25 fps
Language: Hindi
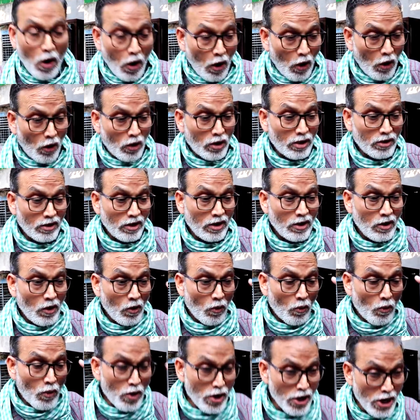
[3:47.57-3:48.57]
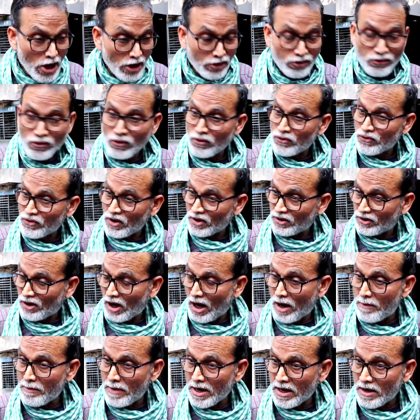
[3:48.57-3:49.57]
और
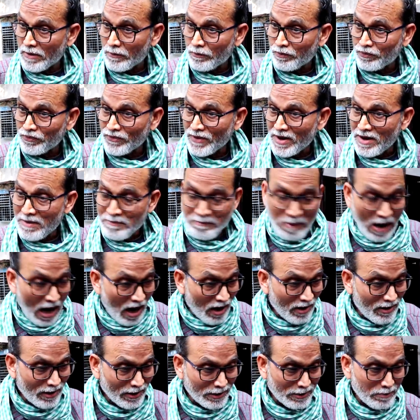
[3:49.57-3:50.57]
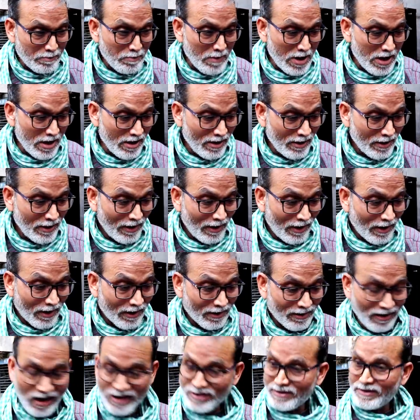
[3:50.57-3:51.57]
1917 में भारत में
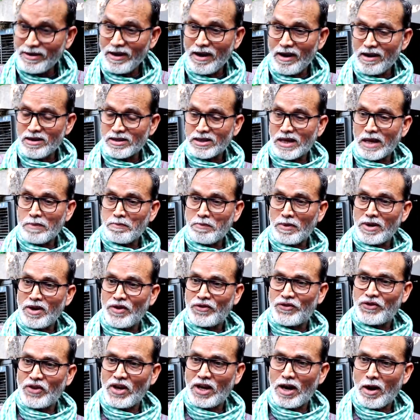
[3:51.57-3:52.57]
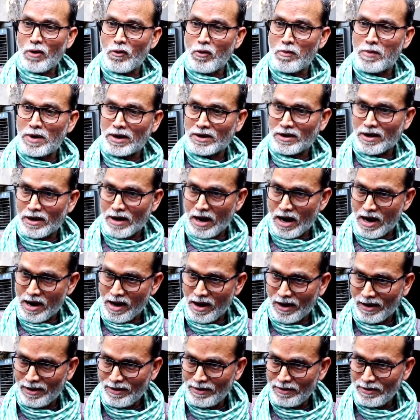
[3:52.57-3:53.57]
राष्ट्रीय स्तर पर एक चेहरा उभर कर
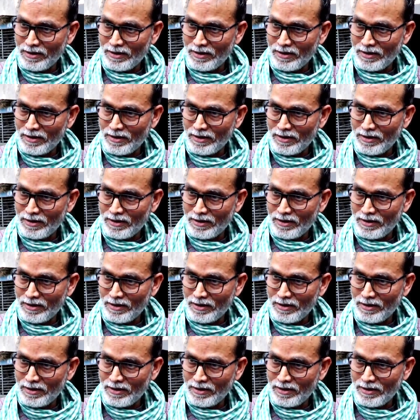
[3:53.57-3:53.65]
आया